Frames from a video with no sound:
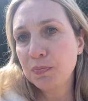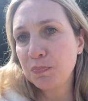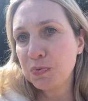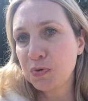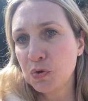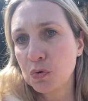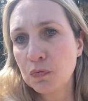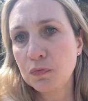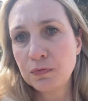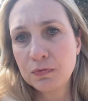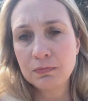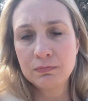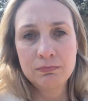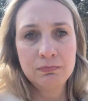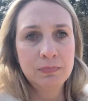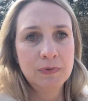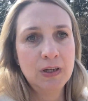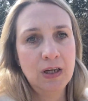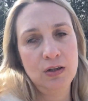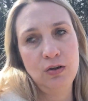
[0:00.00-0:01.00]
psów.
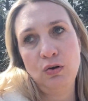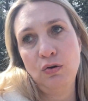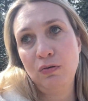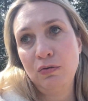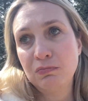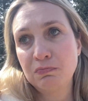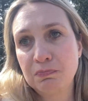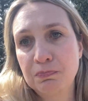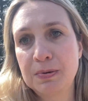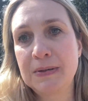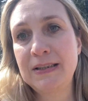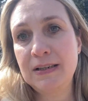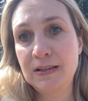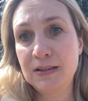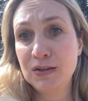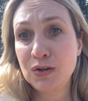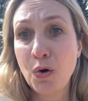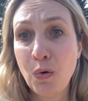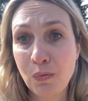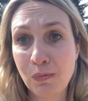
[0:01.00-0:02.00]
Nie no, psy
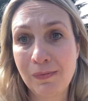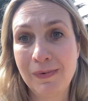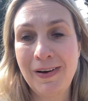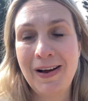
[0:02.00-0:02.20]
są,